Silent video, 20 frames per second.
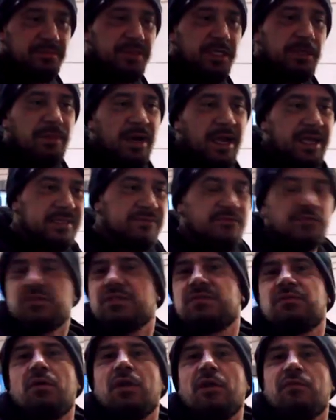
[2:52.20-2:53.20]
die beiden für
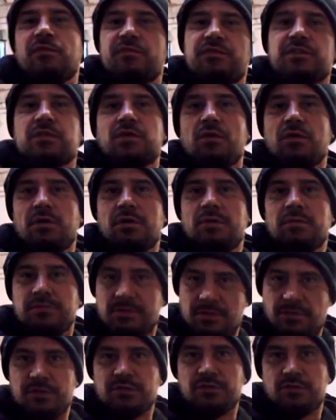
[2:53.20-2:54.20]
250 Euro.
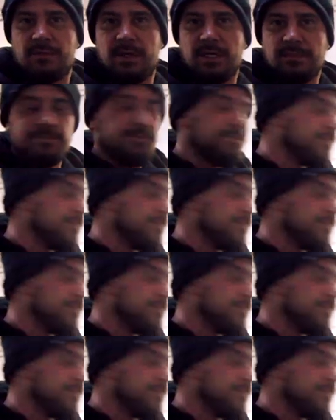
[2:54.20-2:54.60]
Sollen wir so machen?